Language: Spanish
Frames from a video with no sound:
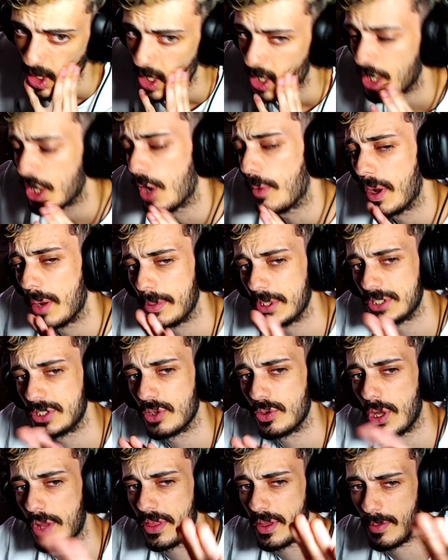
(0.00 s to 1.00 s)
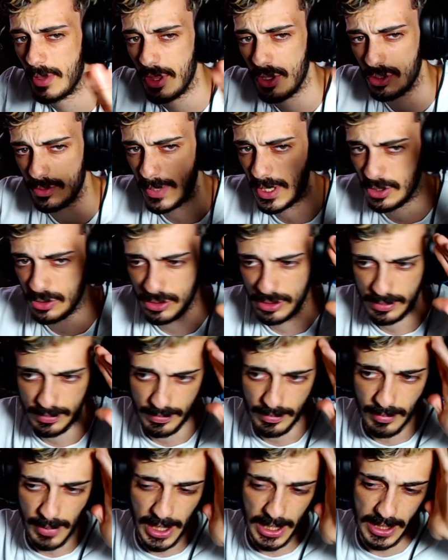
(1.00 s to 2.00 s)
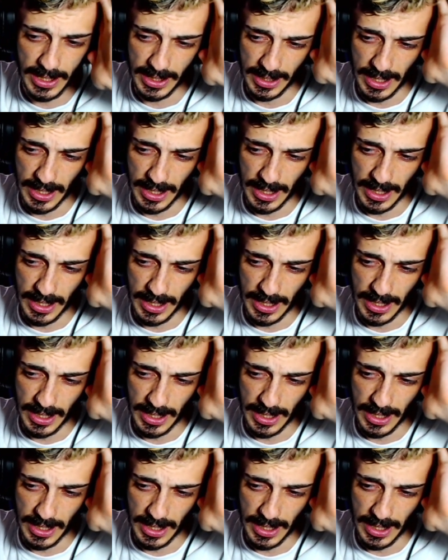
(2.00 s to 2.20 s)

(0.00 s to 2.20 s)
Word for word: Global Vision no hace vídeos malos, ¿vale?